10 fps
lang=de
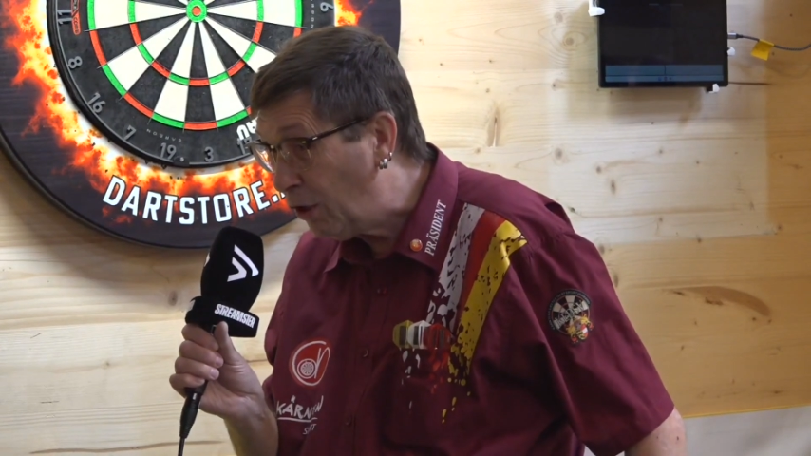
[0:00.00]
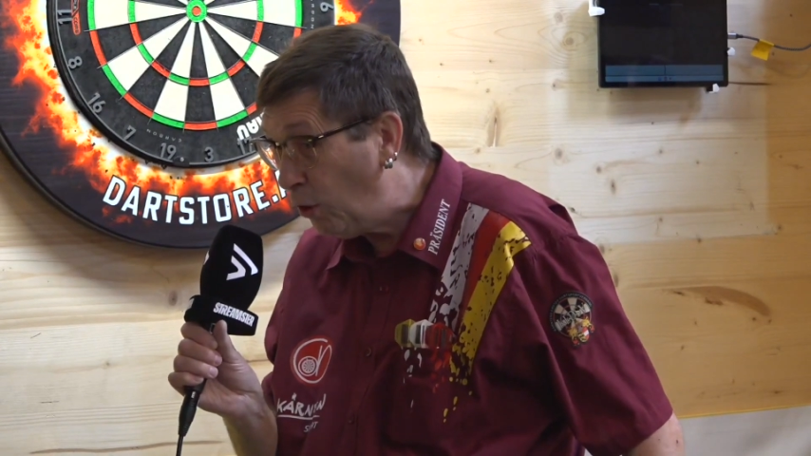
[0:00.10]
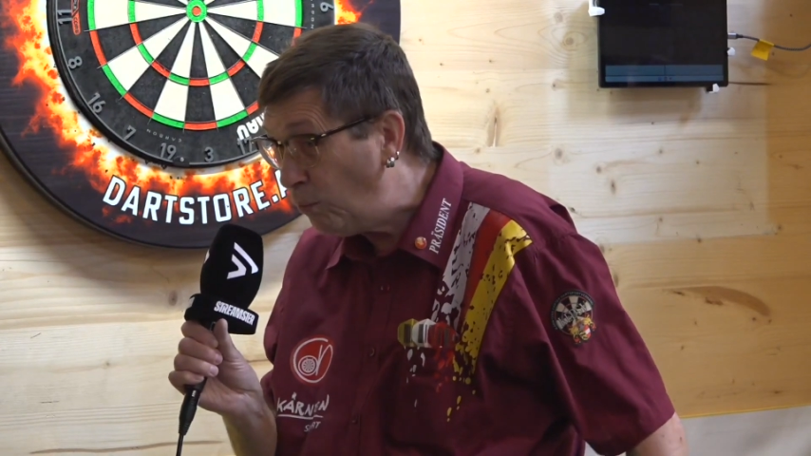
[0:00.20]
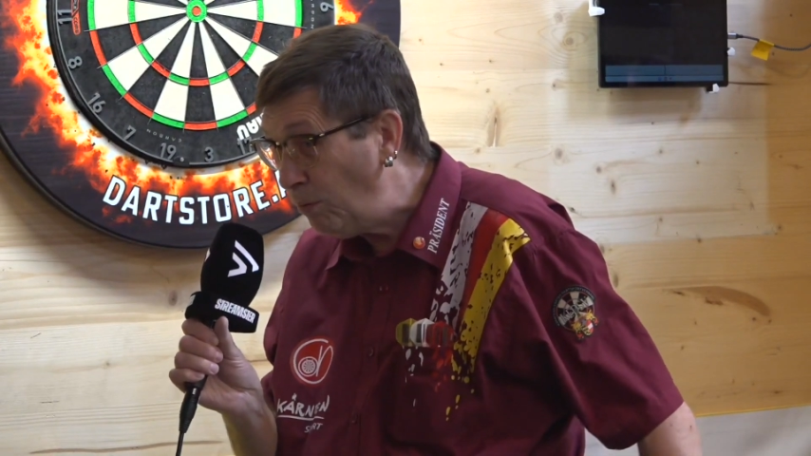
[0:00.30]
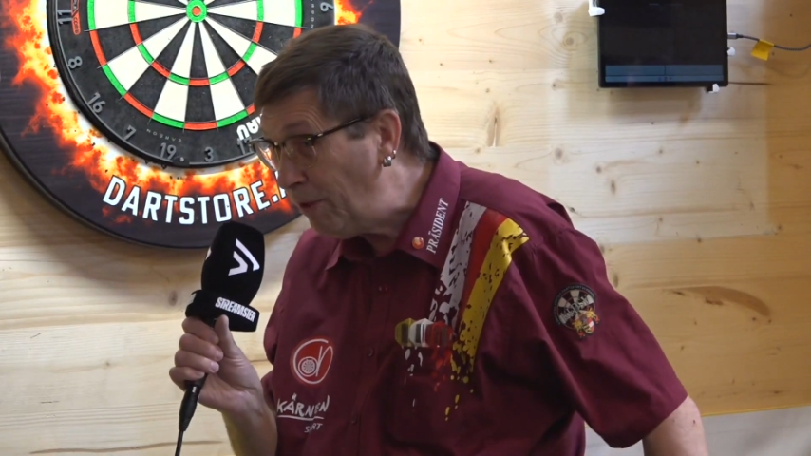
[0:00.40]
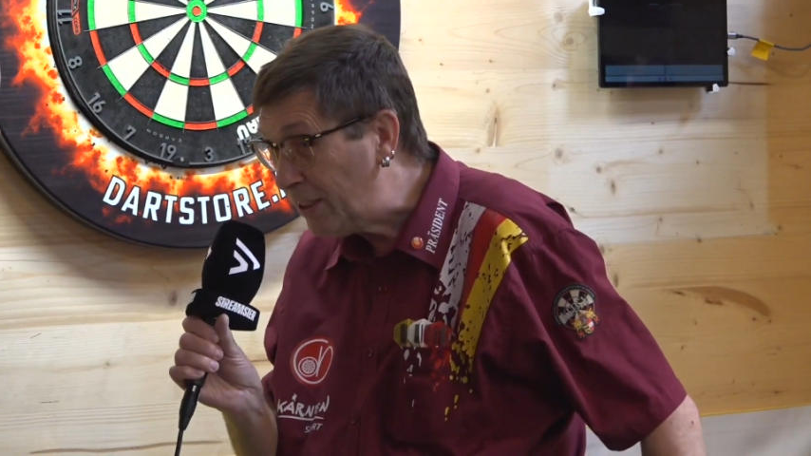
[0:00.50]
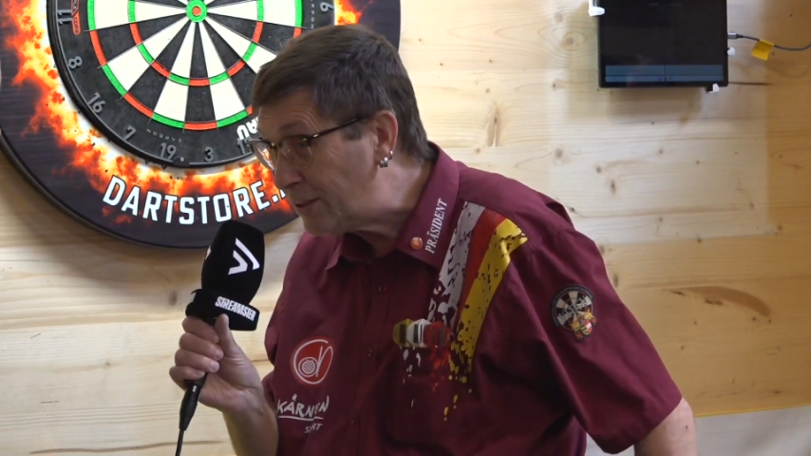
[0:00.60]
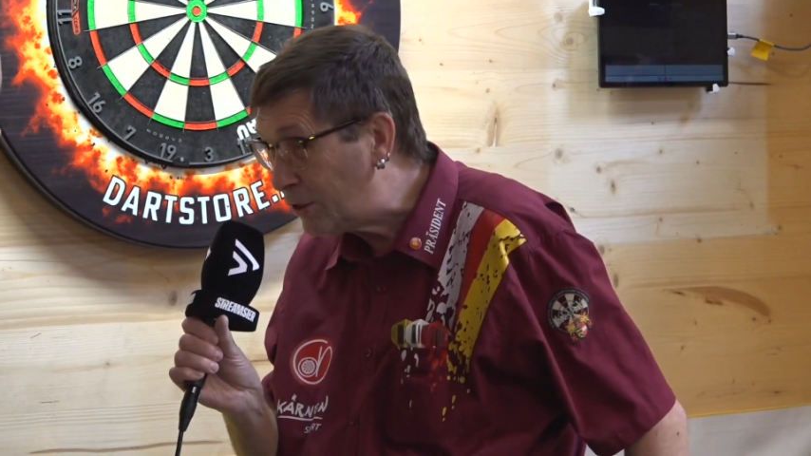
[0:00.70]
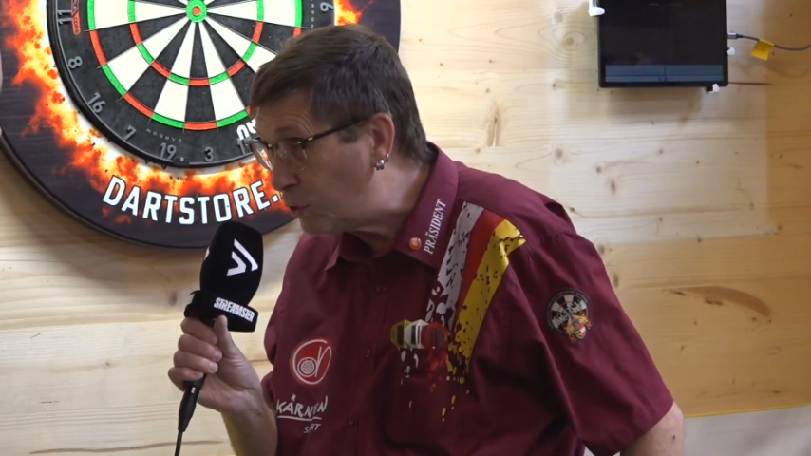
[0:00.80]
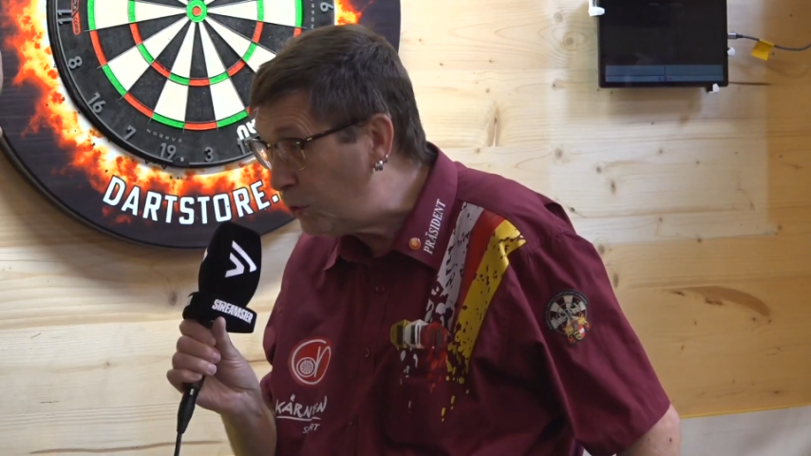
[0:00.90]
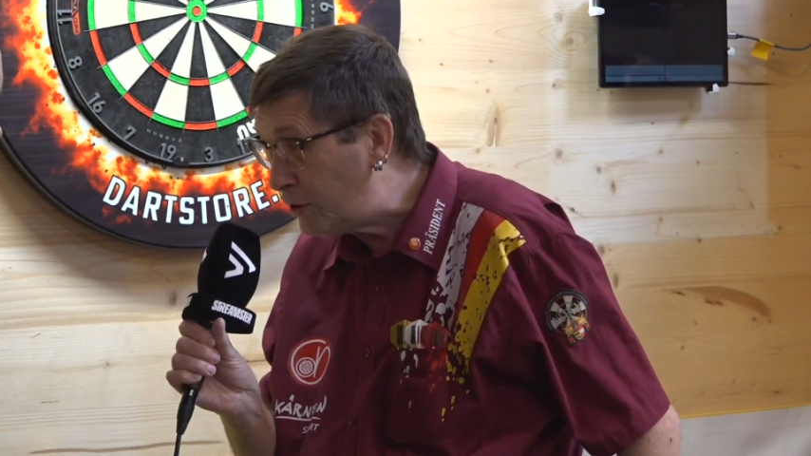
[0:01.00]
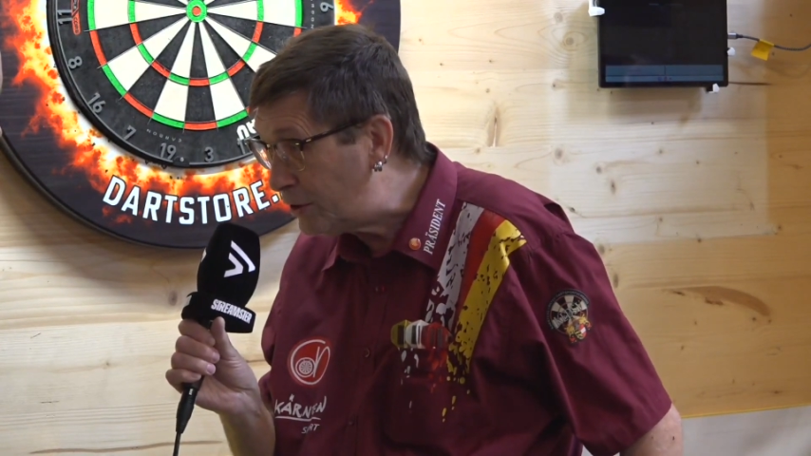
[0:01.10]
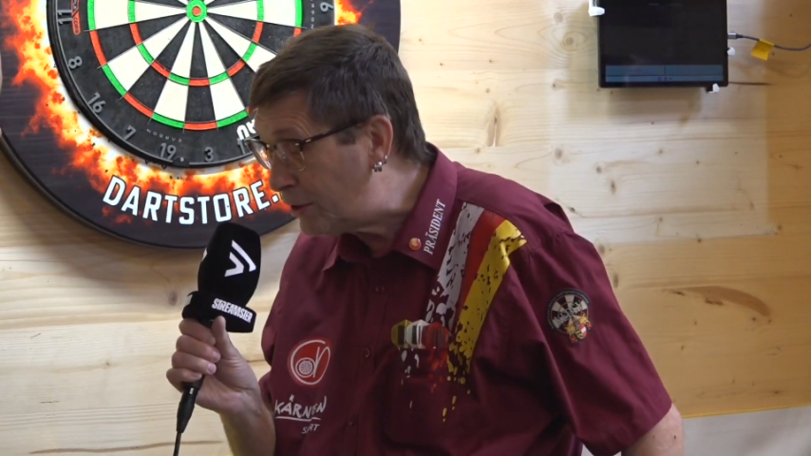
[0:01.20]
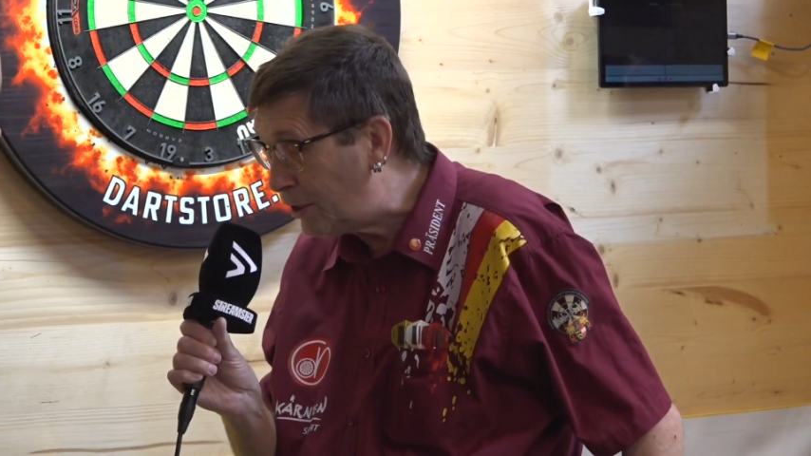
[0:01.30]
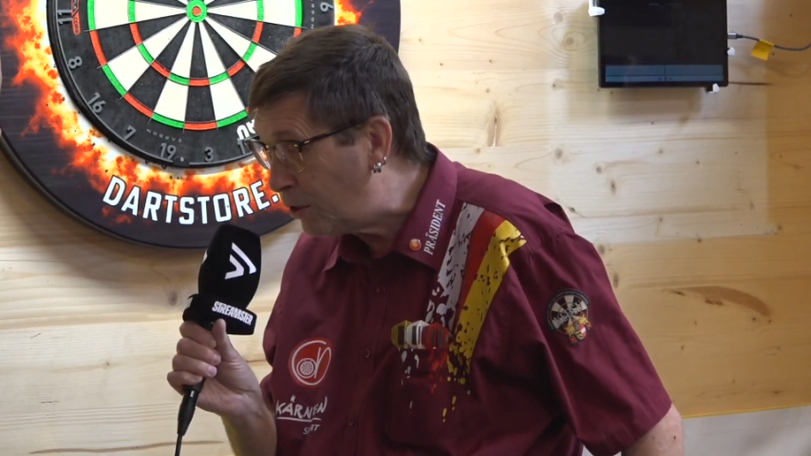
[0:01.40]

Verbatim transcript: obwohl wir erst das kurz,